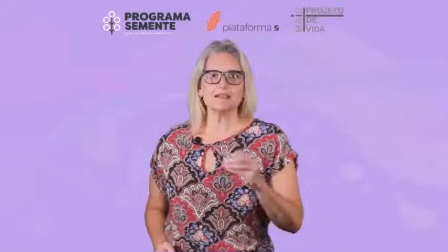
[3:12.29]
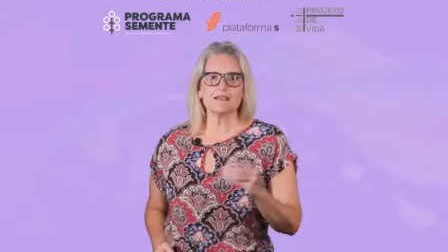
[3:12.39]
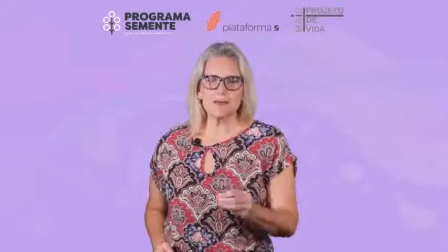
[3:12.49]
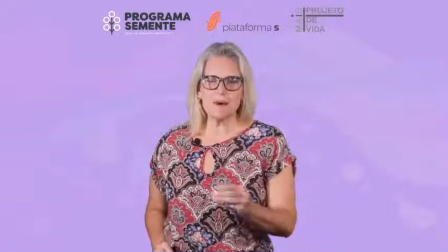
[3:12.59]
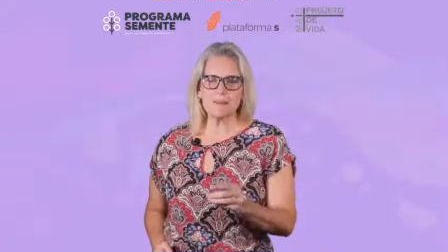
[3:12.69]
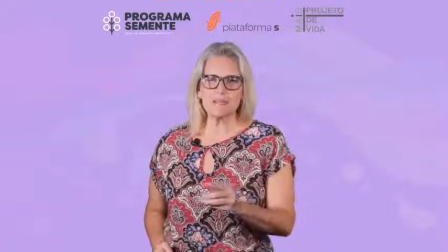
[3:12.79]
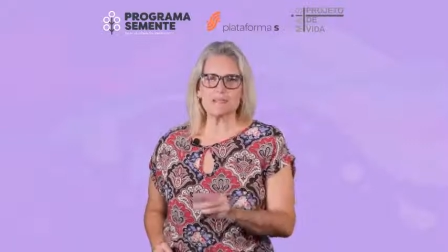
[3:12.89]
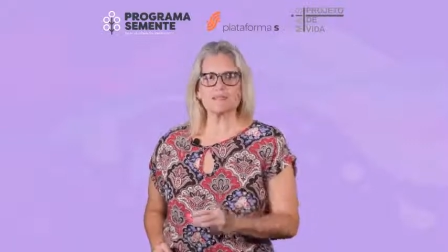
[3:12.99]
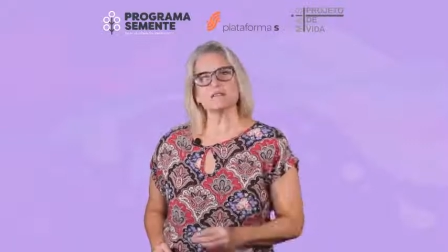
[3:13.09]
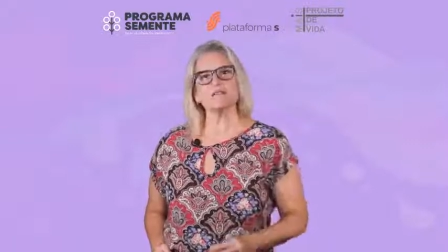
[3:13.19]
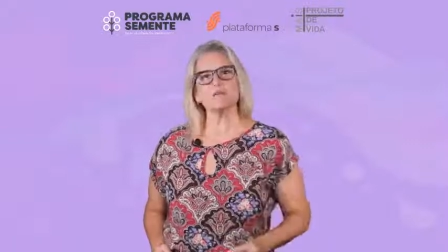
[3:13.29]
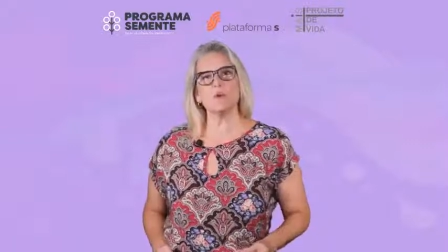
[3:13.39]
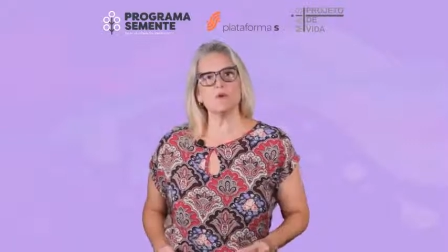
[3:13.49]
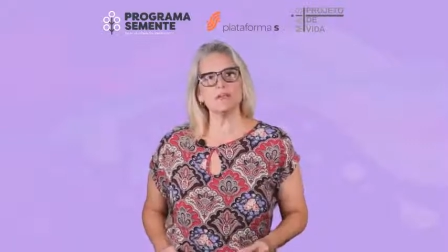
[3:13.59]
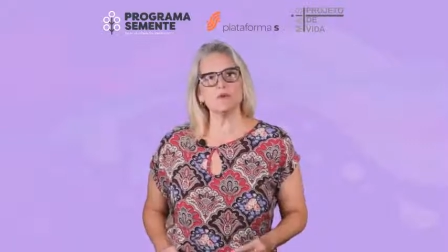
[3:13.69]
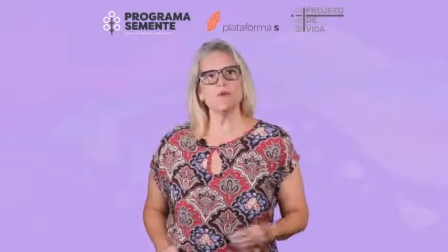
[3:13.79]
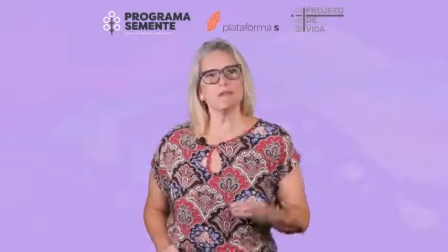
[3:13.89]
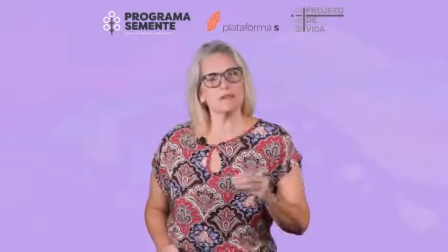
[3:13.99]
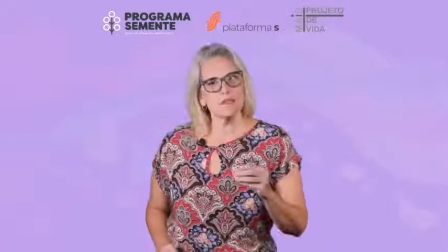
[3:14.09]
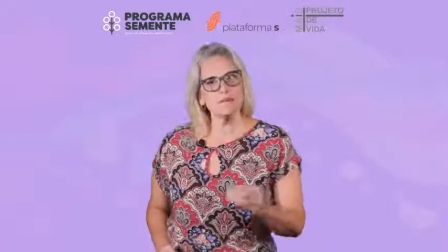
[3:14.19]
não apenas nesse momento,
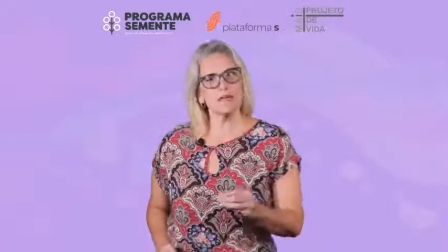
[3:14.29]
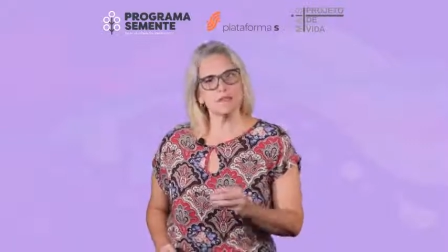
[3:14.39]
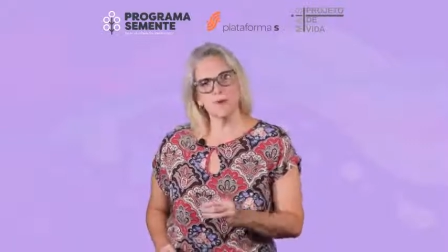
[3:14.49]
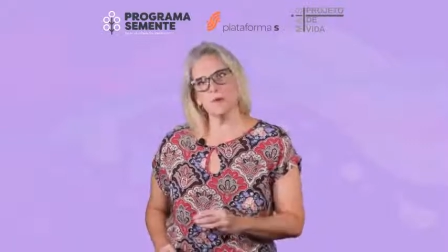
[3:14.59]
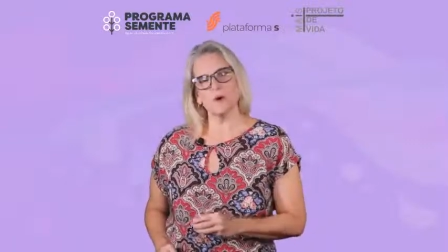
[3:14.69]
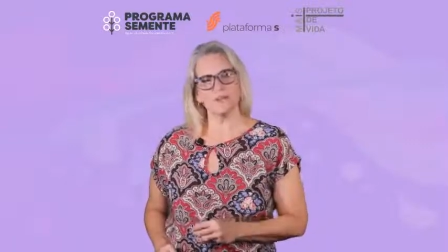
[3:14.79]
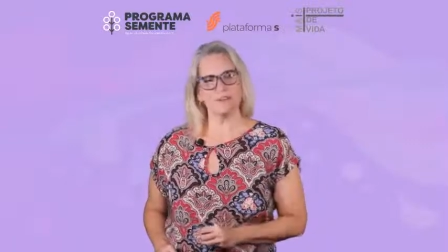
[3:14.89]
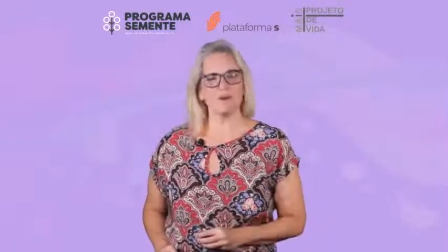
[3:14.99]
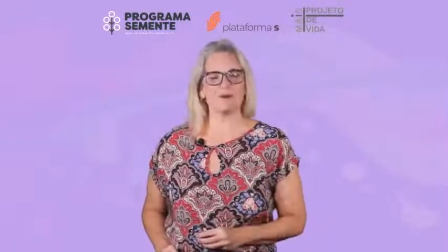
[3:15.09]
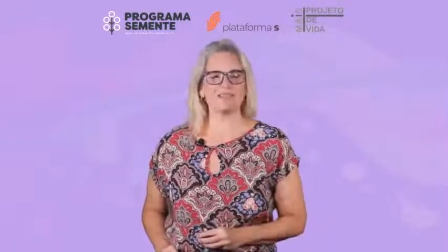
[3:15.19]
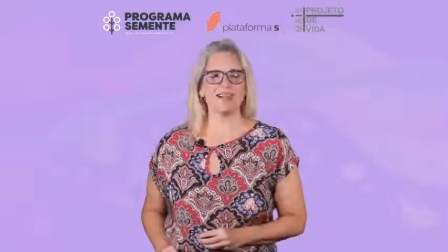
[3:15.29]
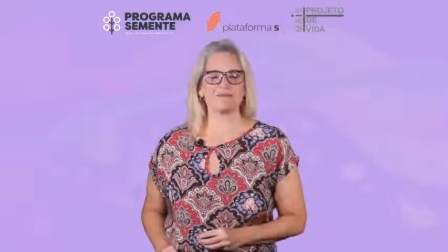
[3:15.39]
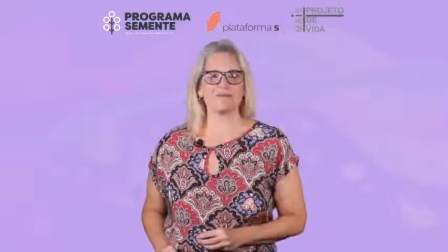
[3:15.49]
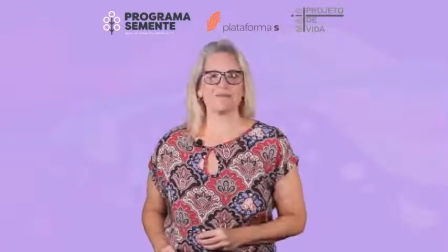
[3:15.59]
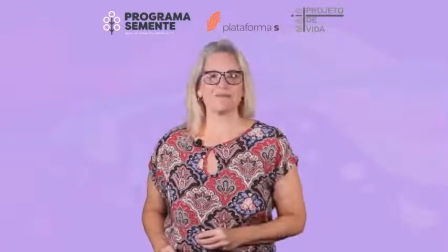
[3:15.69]
também não podem faltar.